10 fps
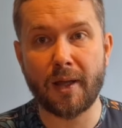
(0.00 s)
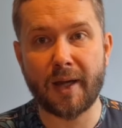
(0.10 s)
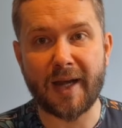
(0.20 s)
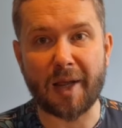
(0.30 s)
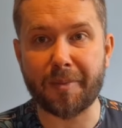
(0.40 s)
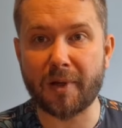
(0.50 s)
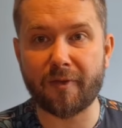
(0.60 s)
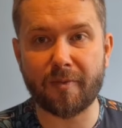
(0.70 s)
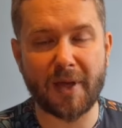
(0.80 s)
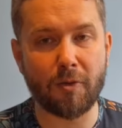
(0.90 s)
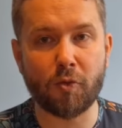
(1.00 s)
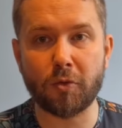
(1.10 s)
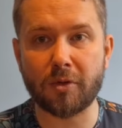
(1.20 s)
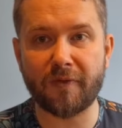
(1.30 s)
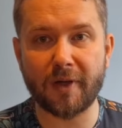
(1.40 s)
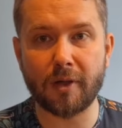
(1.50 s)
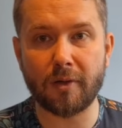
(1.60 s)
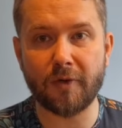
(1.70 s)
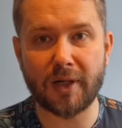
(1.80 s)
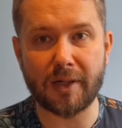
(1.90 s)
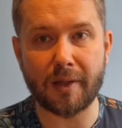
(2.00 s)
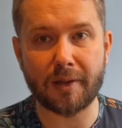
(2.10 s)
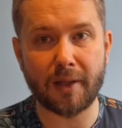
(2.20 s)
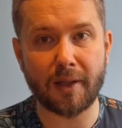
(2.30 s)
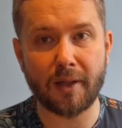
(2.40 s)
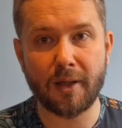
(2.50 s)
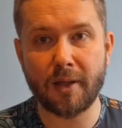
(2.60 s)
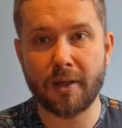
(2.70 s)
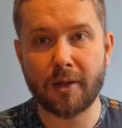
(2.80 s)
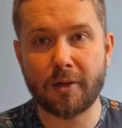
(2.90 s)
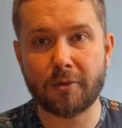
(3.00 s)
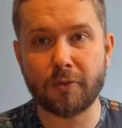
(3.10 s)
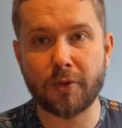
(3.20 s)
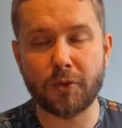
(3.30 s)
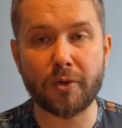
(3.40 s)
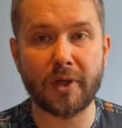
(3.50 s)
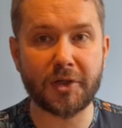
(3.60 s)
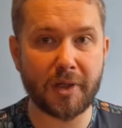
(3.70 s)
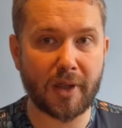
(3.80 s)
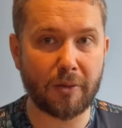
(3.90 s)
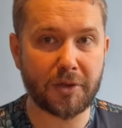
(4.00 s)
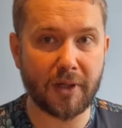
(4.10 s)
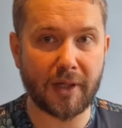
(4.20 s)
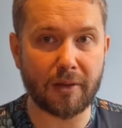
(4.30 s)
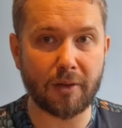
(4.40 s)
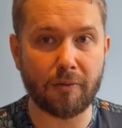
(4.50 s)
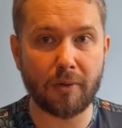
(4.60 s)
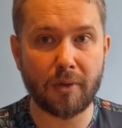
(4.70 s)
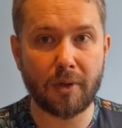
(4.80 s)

najpierw miał kultowego wokalistę, który już za życie stał się legendą.